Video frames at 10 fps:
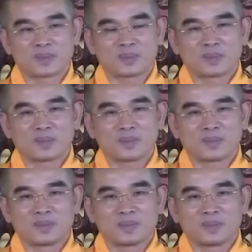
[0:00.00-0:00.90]
Nhưng mà do
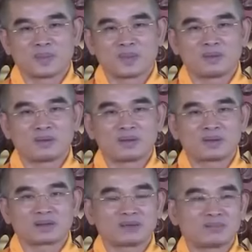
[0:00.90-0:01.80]
cái tâm ngạo mạn
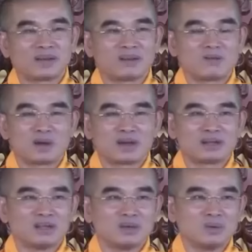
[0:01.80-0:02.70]
nhiều kiếp của
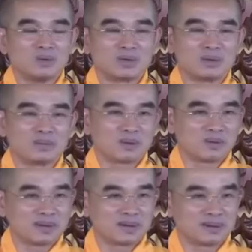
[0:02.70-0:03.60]
mình rồi,
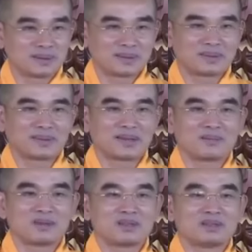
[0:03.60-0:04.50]
mình chưa bao giờ
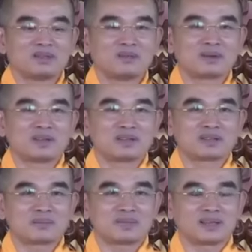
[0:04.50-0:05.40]
chấp nhận người ta chê
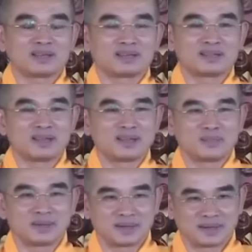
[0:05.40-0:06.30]
mình.
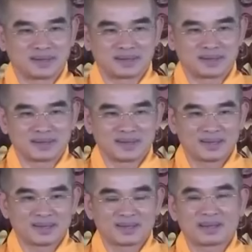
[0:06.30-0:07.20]
Thì các vị mà
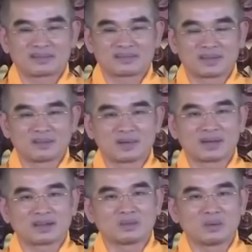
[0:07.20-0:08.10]
đã tu tập nó
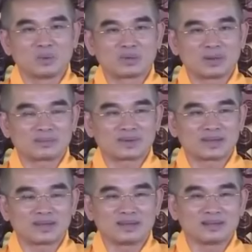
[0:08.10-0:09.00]
thấy được cái điều này, nó
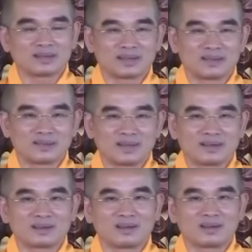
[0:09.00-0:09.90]
còn lợn
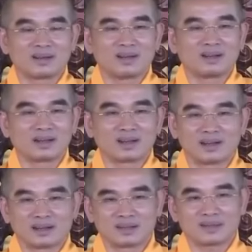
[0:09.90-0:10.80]
cợn nơi tâm của mình, cho
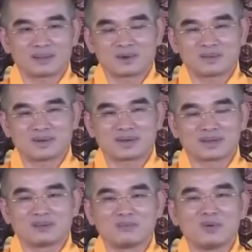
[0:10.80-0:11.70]
nên muốn một đời
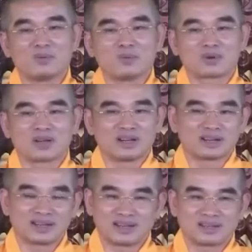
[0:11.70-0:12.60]
này lết lết ngoài
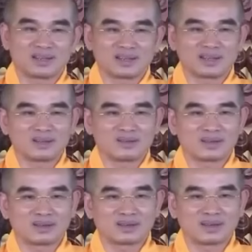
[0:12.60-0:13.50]
đường để người ta
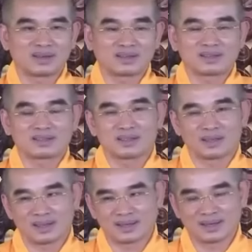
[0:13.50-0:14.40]
chê,
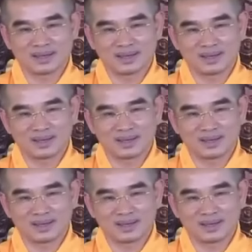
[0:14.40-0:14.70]
người ta coi